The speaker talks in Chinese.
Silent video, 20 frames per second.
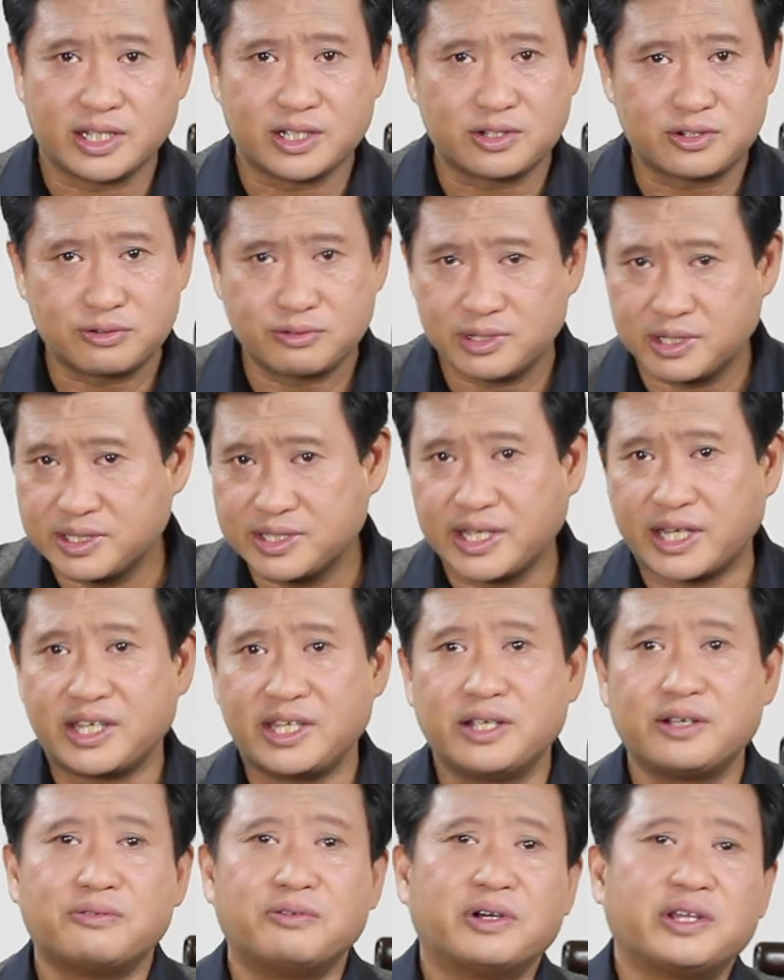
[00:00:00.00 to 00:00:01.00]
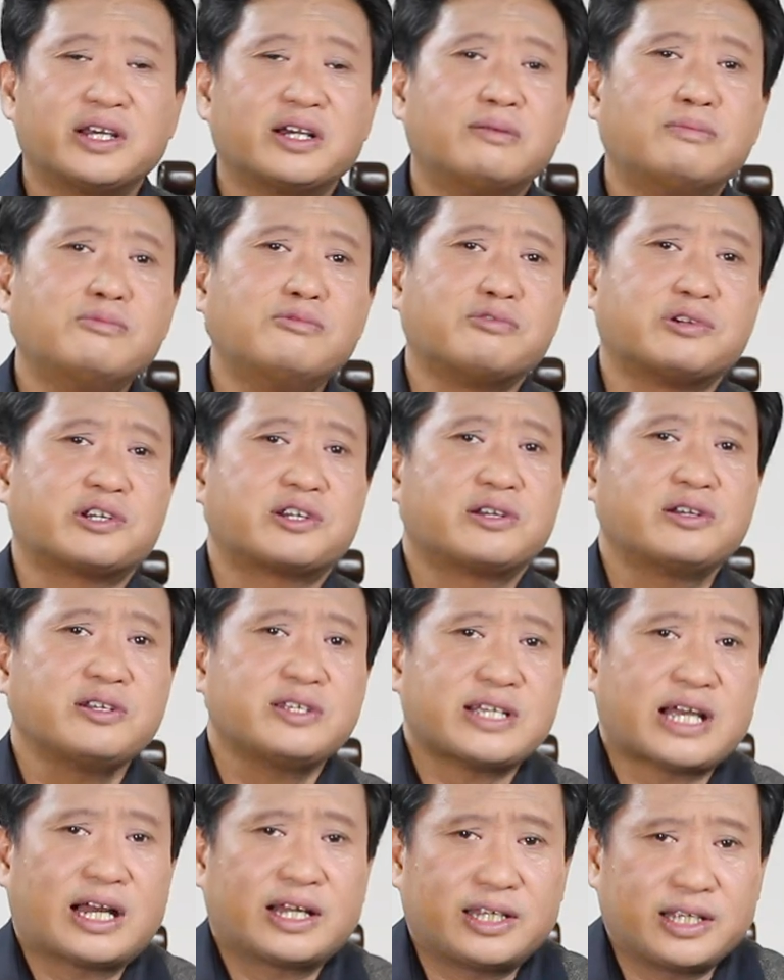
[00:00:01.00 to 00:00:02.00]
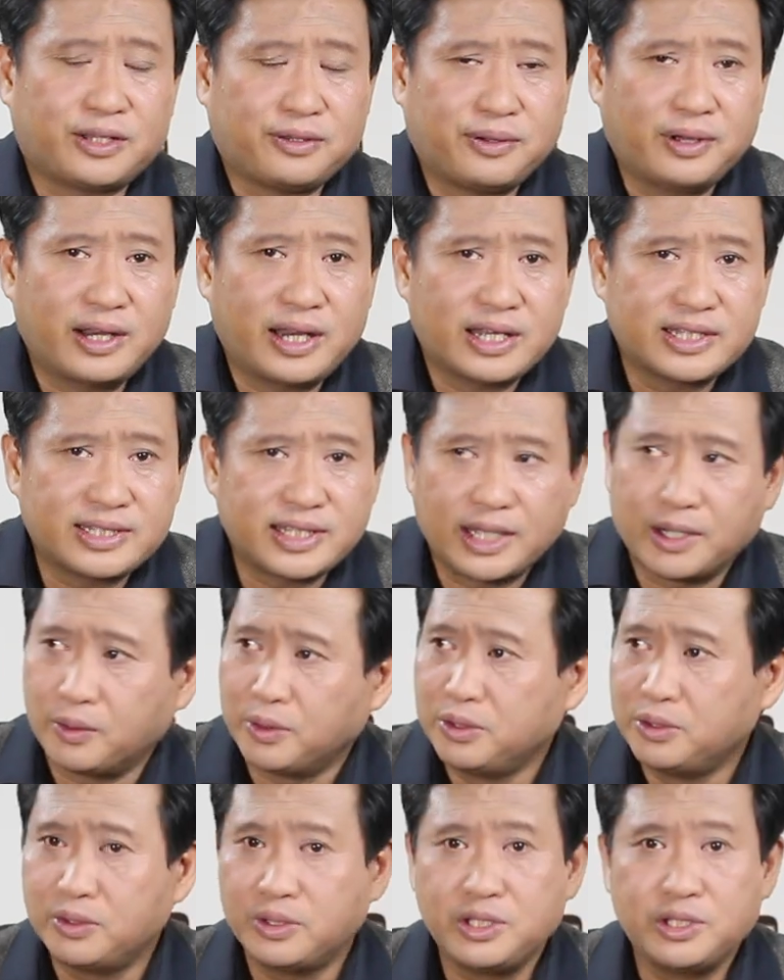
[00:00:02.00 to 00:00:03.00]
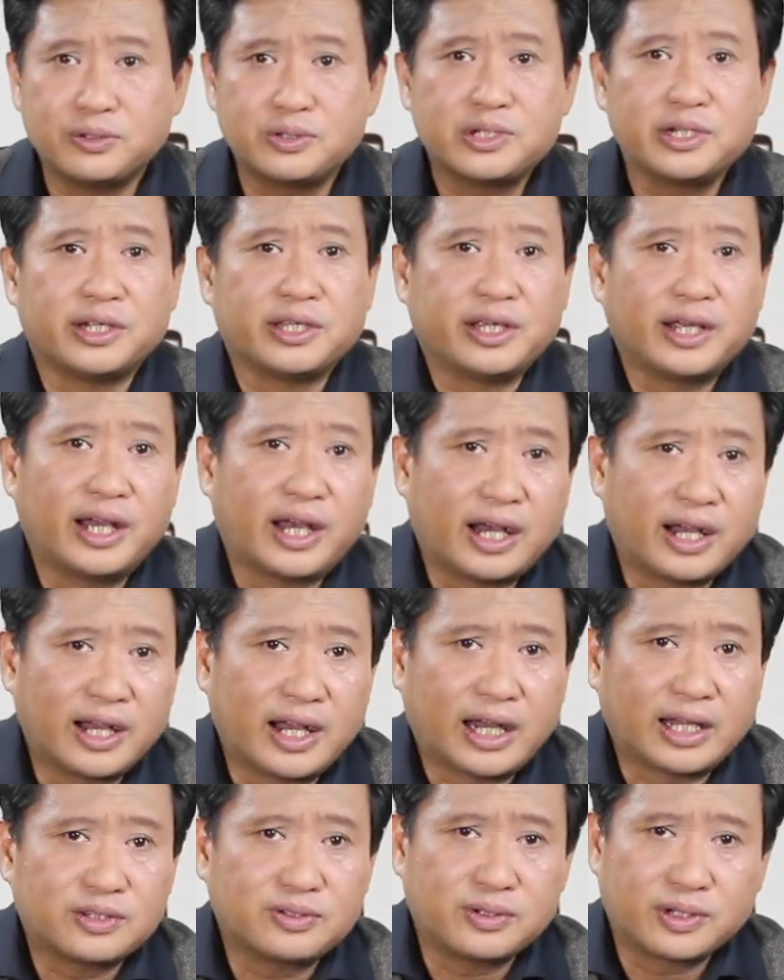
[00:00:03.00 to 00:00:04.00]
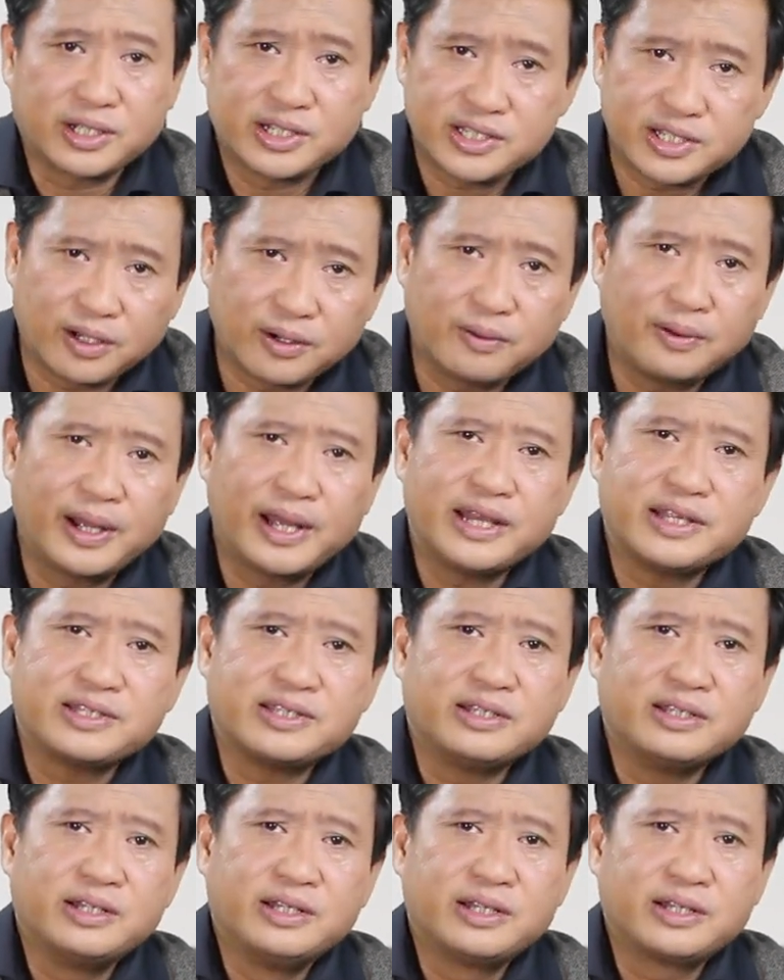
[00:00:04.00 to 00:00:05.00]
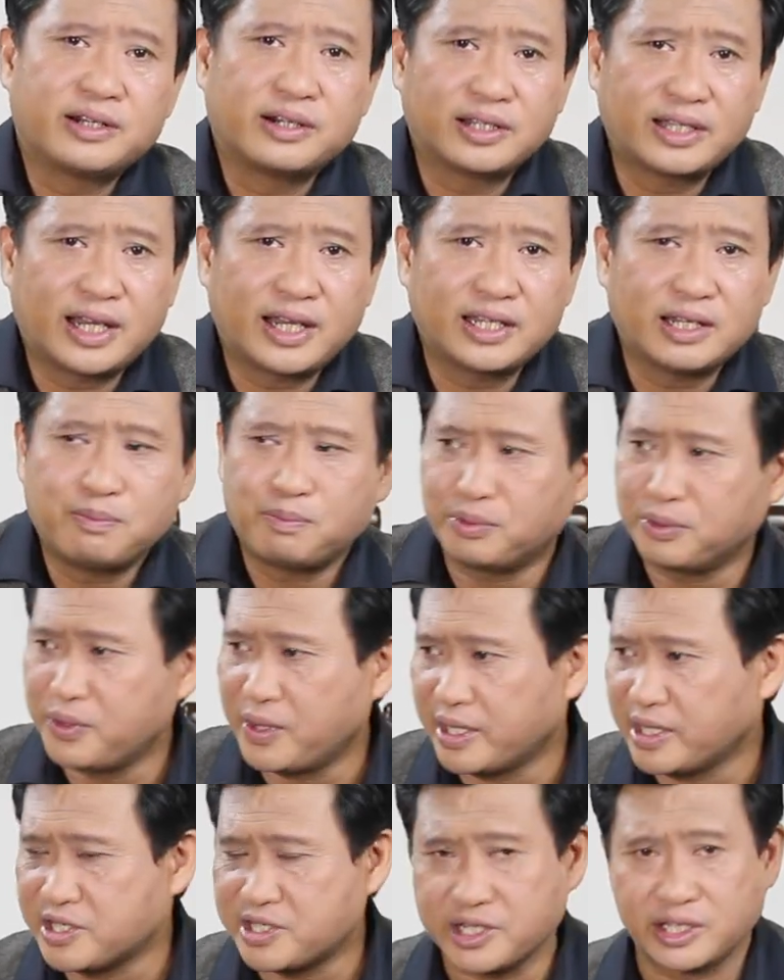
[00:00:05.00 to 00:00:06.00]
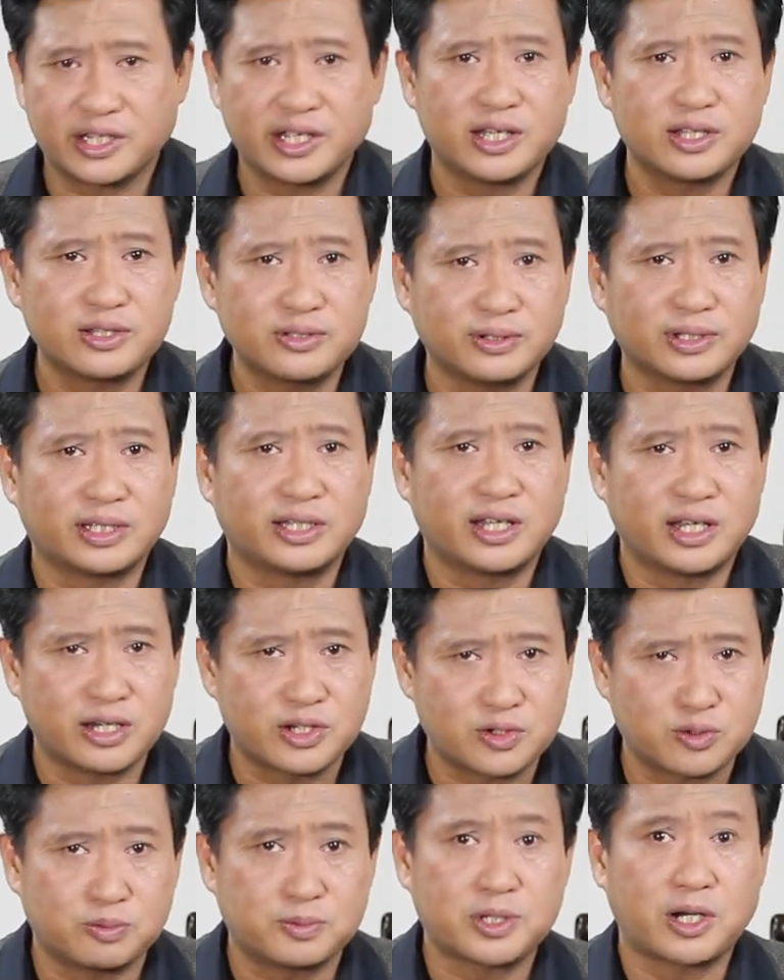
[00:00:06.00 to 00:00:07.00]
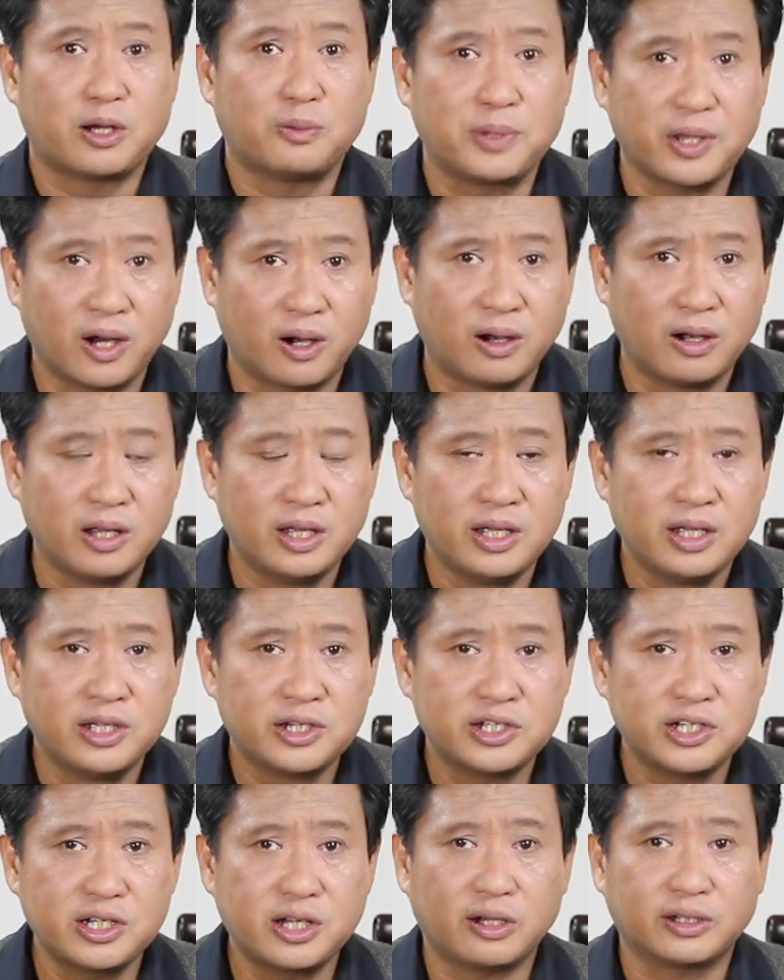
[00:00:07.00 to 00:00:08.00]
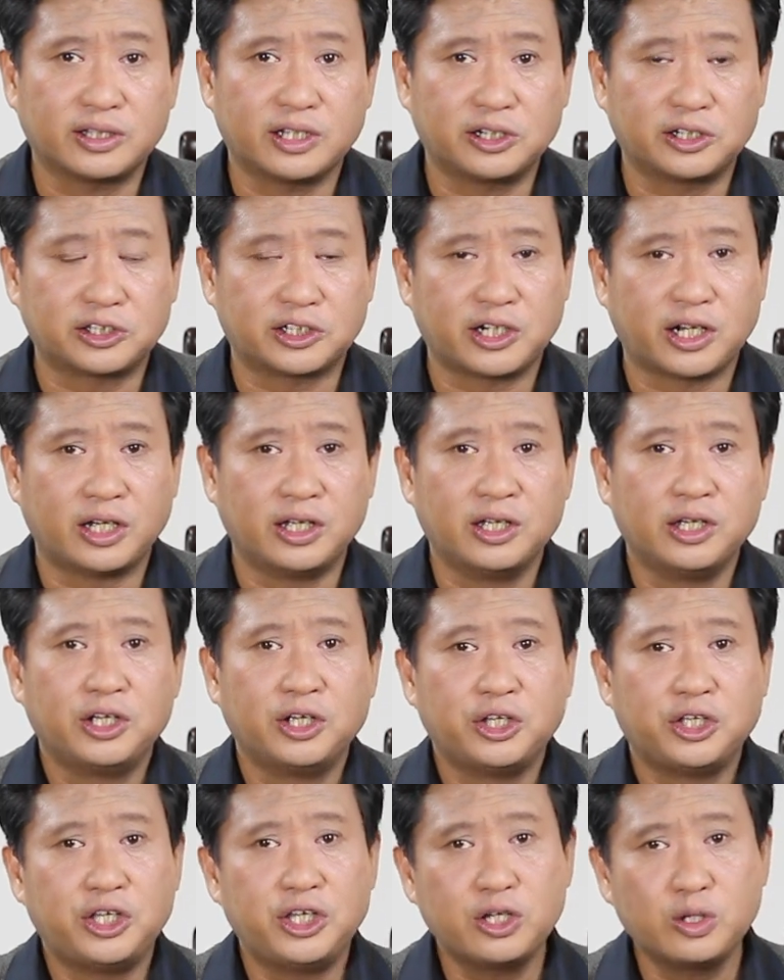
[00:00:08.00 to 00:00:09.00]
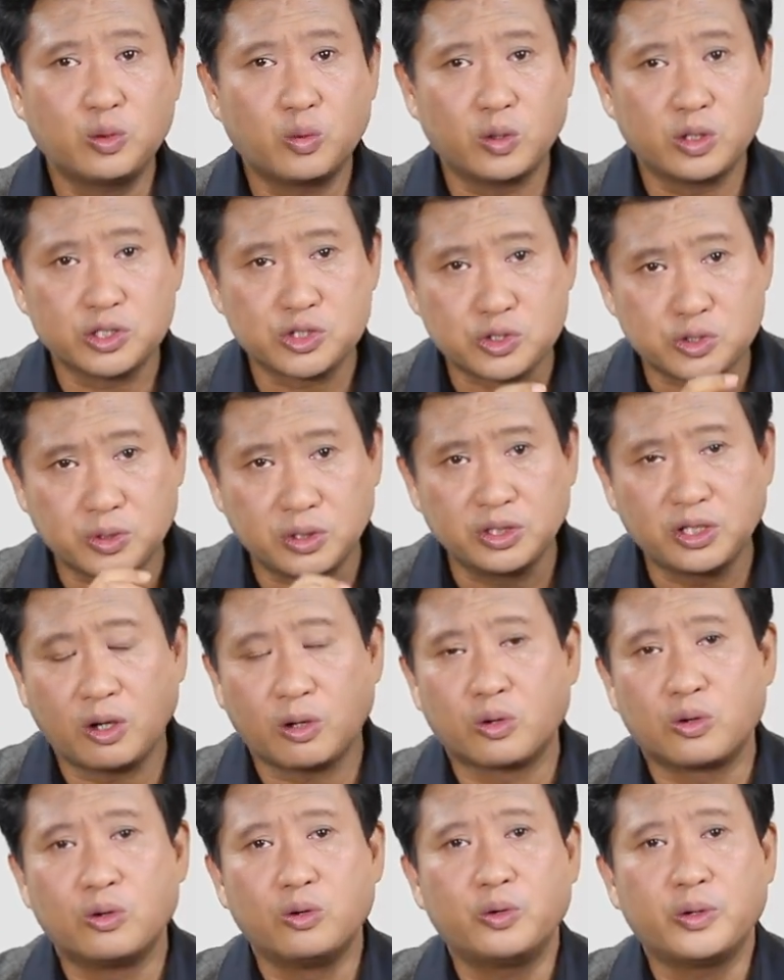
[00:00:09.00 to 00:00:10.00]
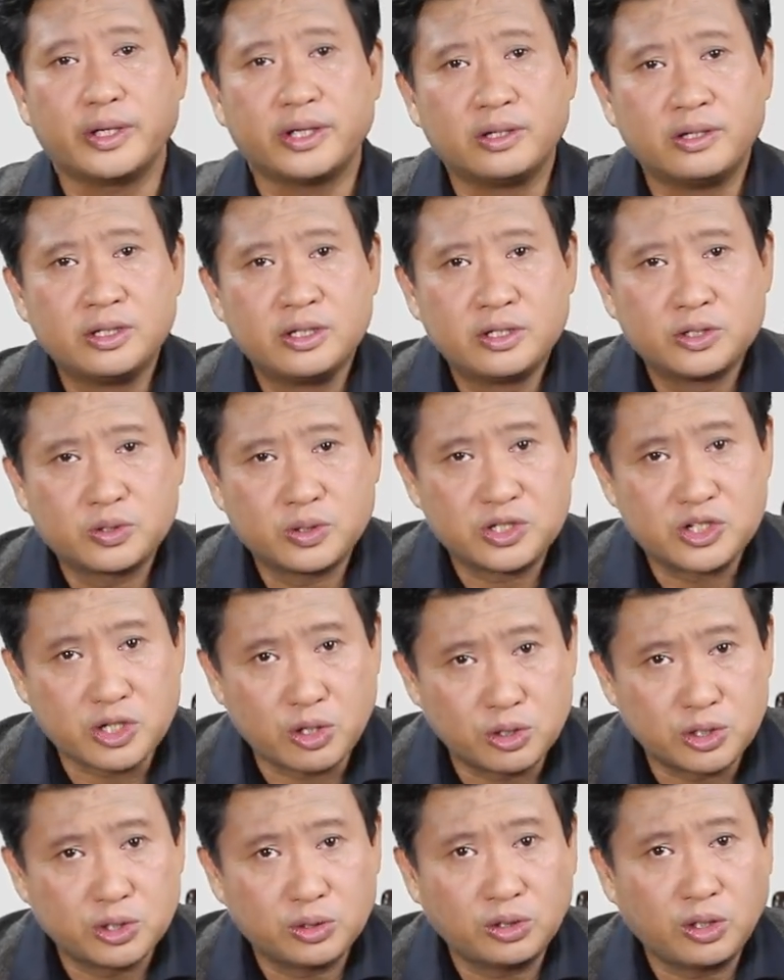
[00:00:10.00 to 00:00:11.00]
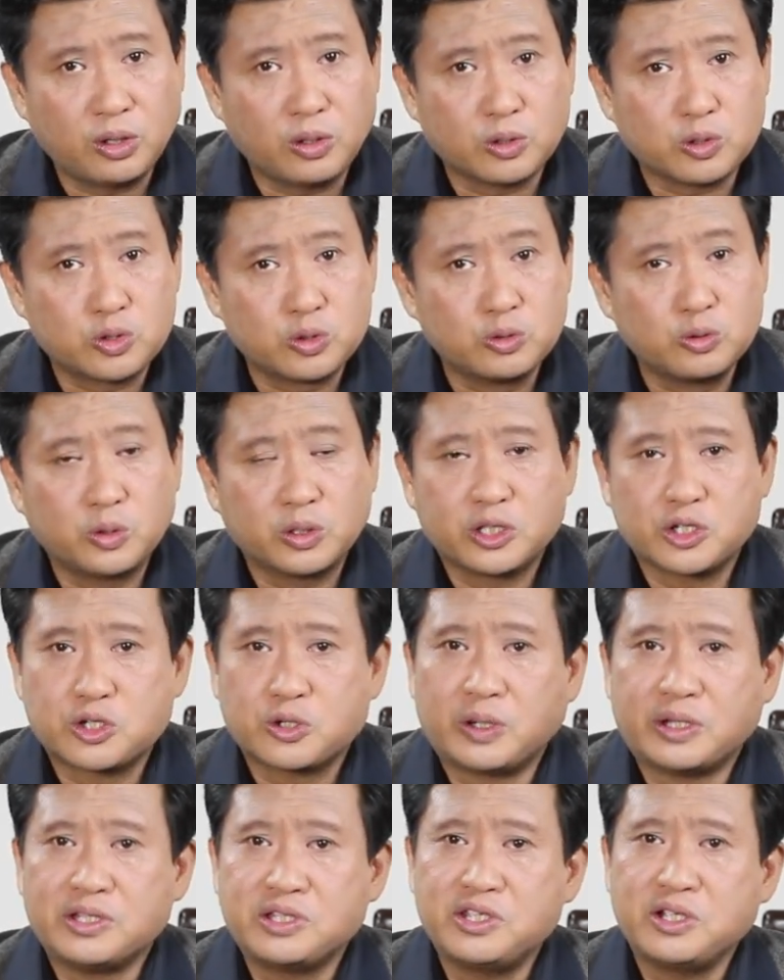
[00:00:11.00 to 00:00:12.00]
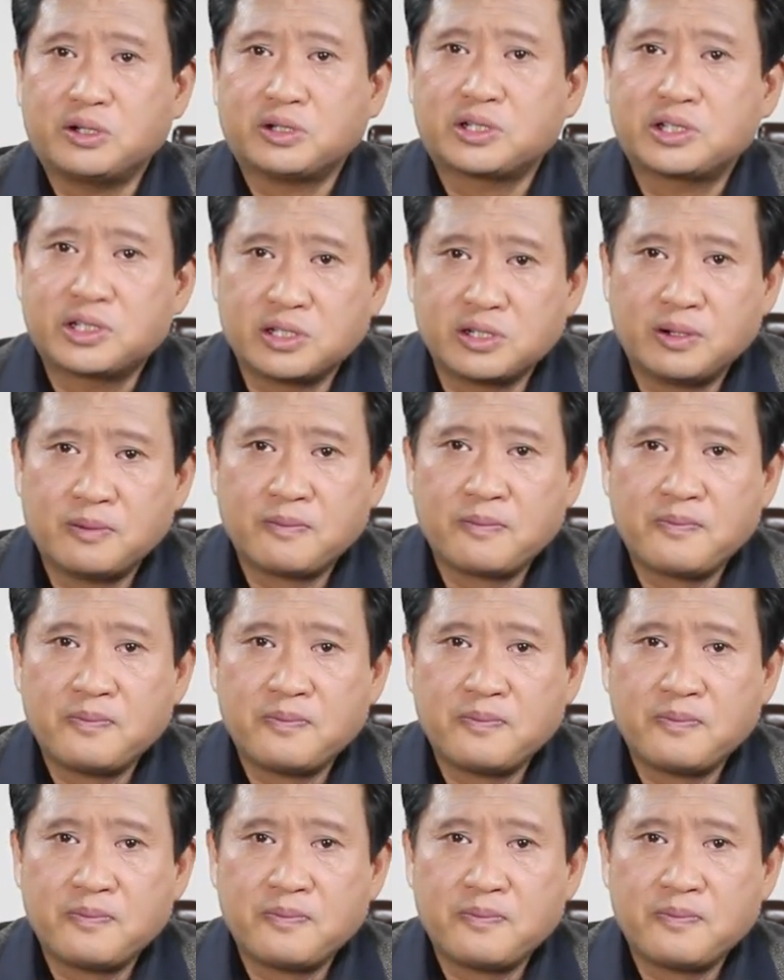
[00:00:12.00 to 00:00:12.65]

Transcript: 年出生在英国的一个牧师家庭，原来在伦敦邮政银行啊做个小会计。可是他呢不愿意整天坐在那里数钞票。正好当时啊，英国寻道工会说招收到中国的传教士，